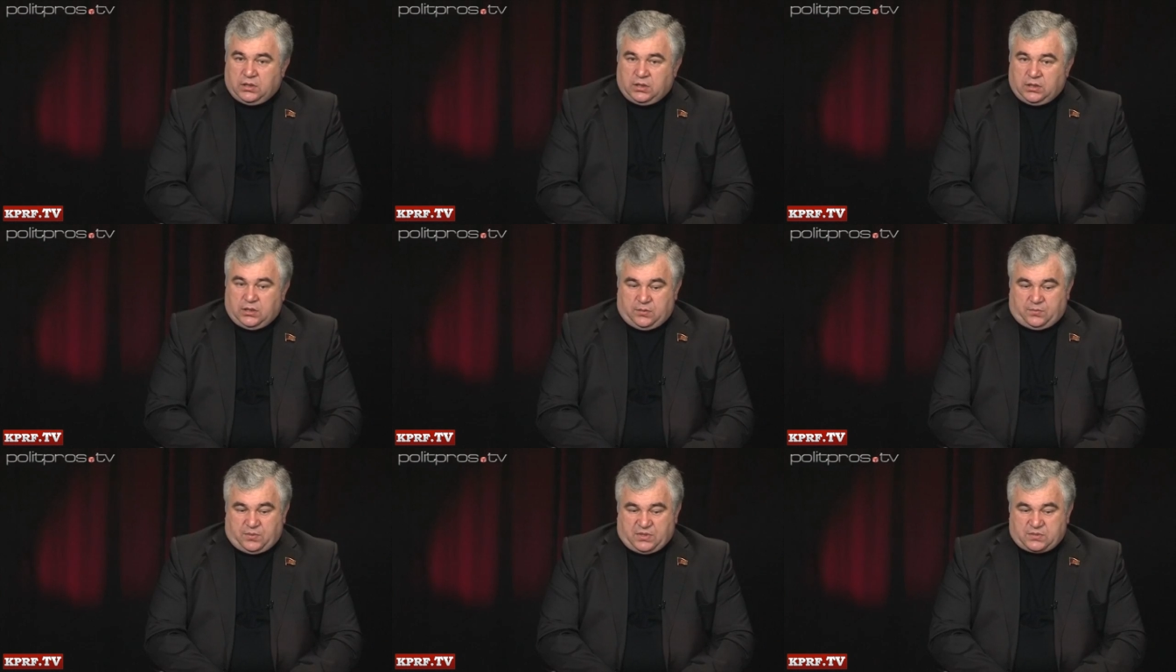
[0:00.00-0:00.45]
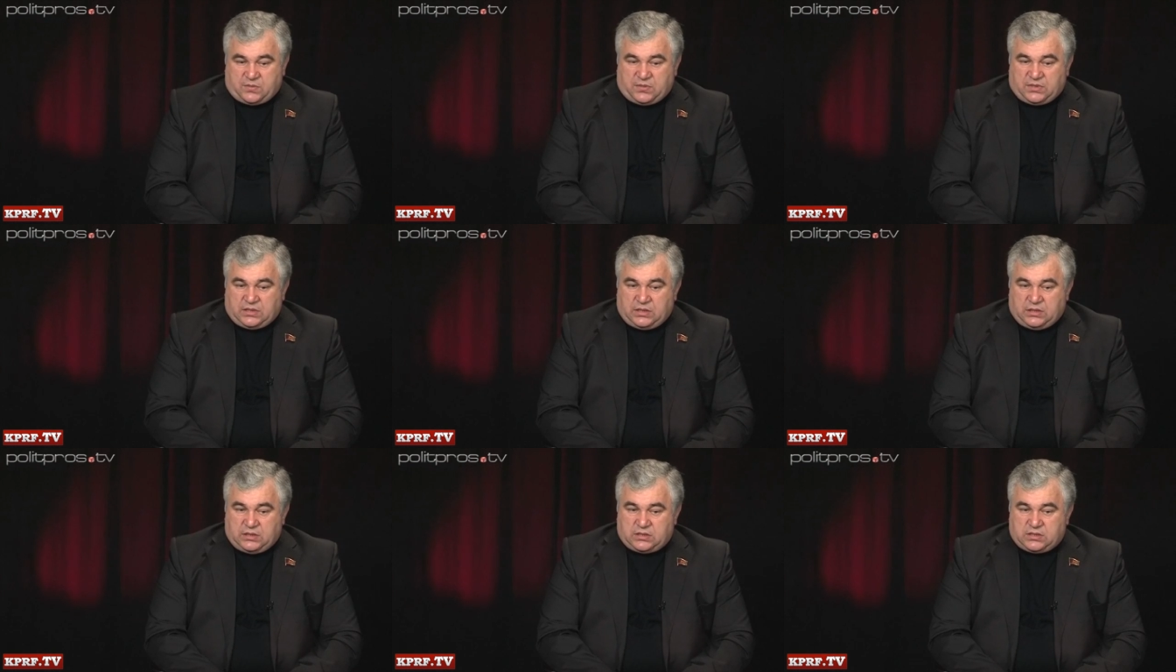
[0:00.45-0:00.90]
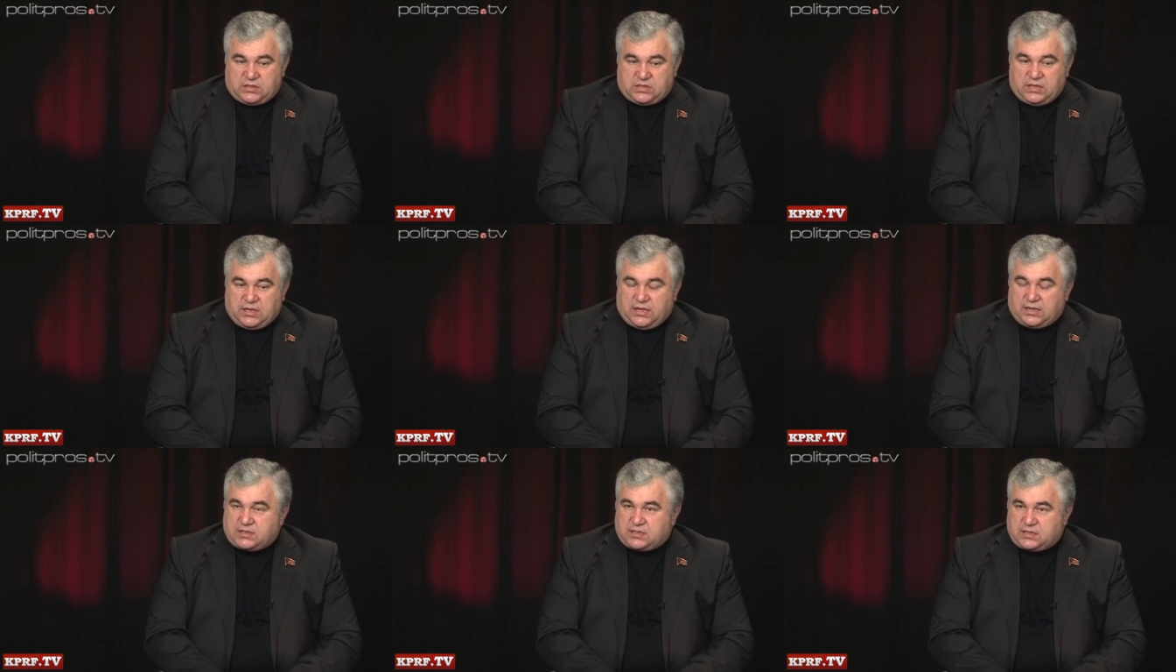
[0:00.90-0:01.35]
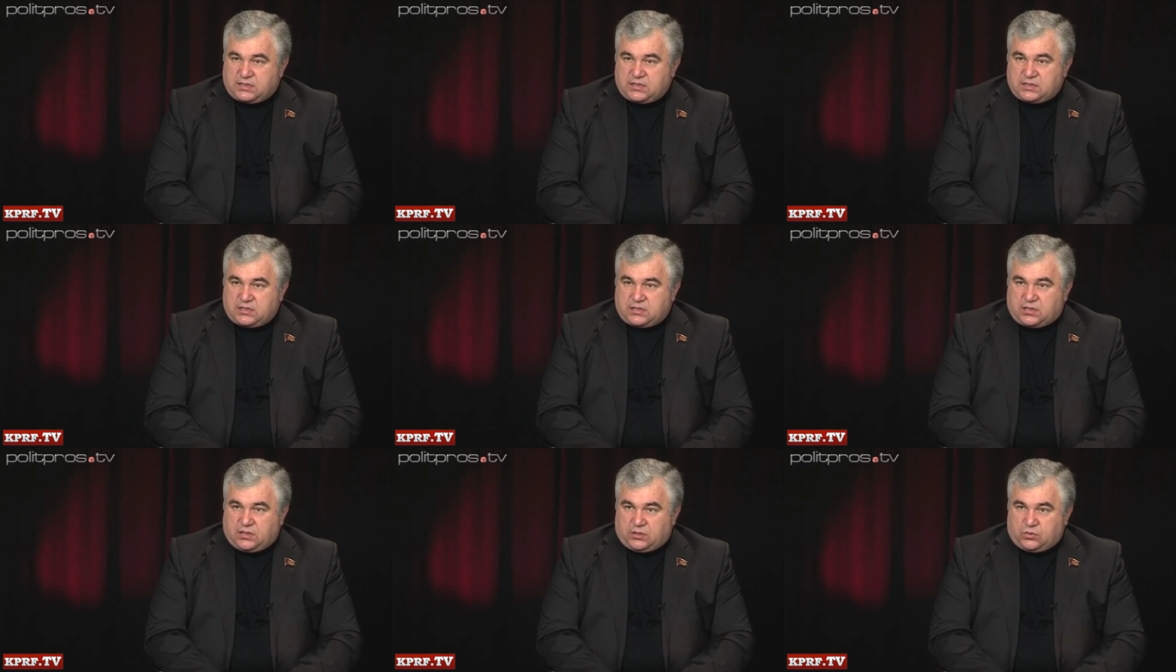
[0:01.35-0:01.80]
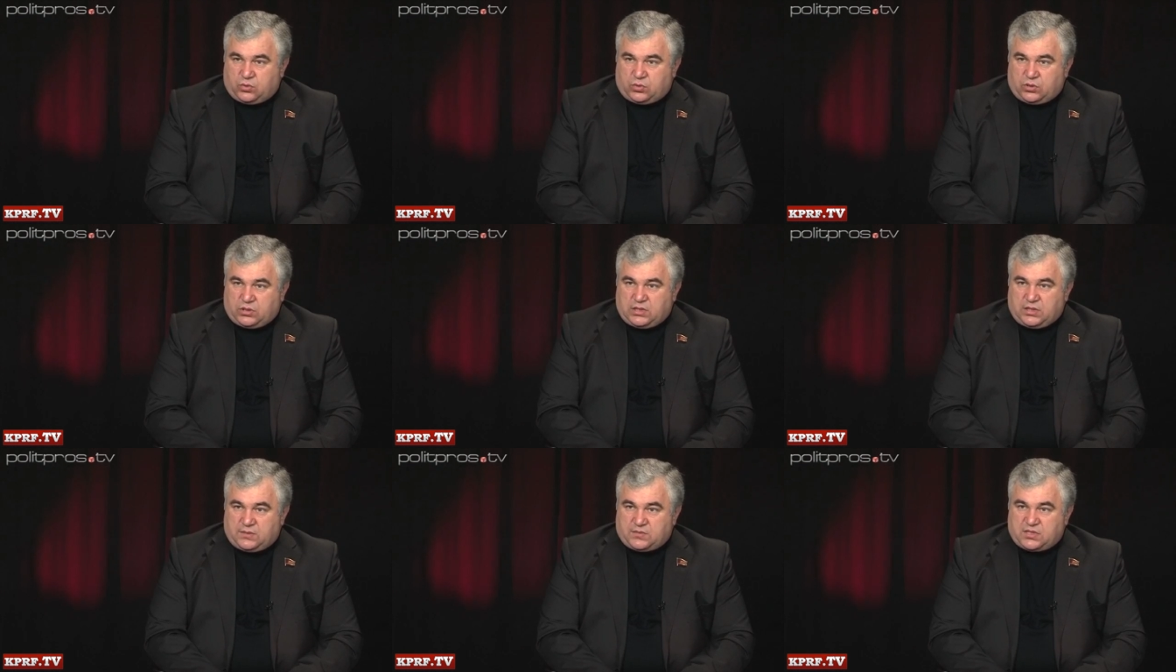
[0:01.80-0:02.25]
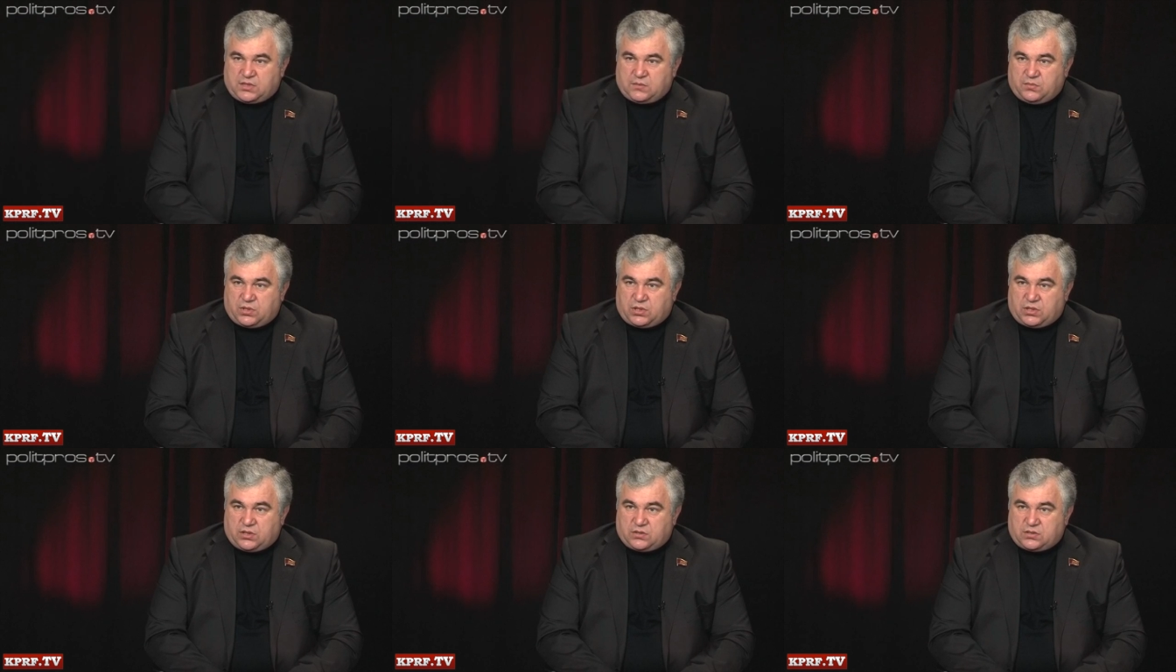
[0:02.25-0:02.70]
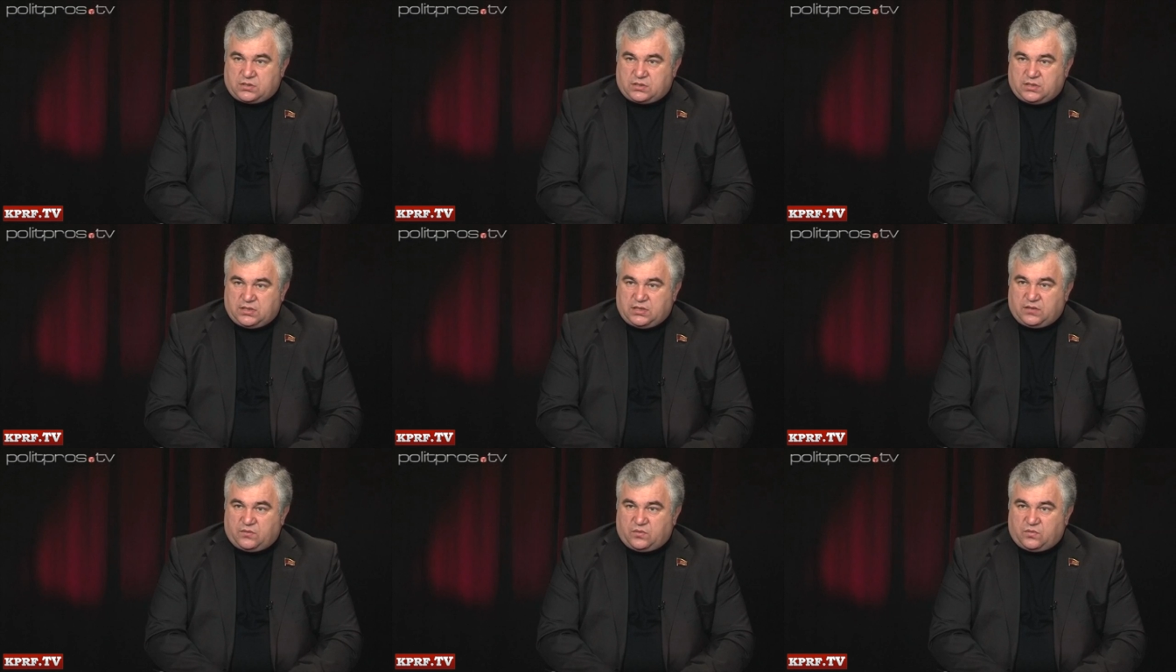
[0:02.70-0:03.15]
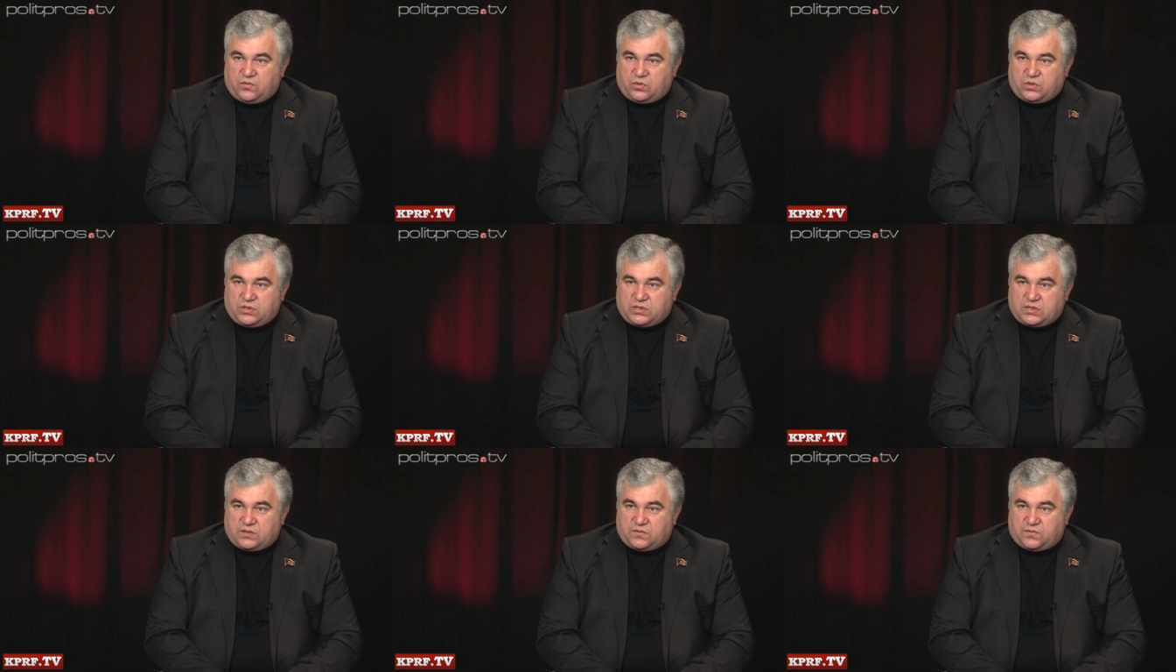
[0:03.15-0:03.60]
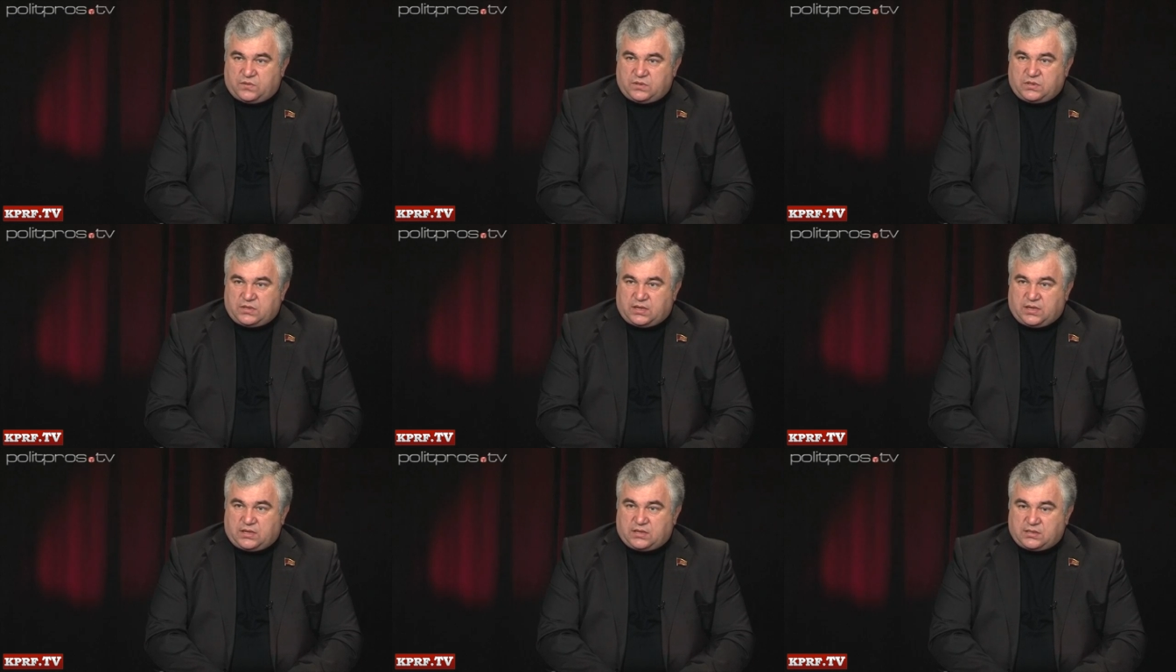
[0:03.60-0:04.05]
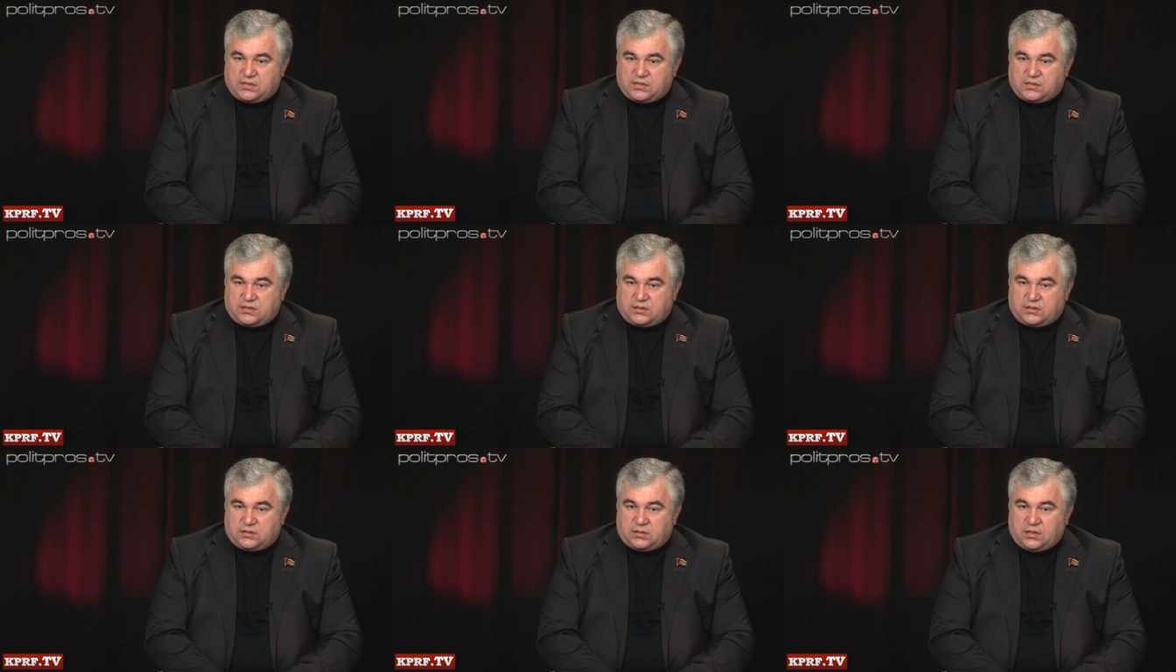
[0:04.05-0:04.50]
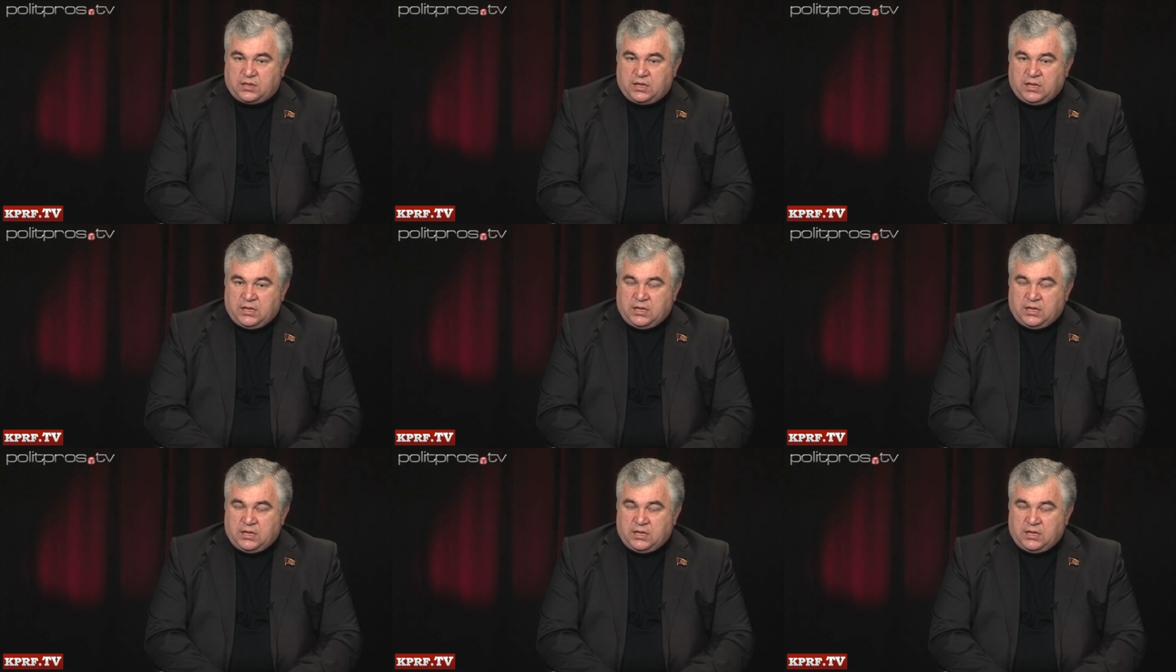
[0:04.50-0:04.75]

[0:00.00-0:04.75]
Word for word: Или посмотреть те акцизы, которые там собираются, да, и выводится в федеральный центр,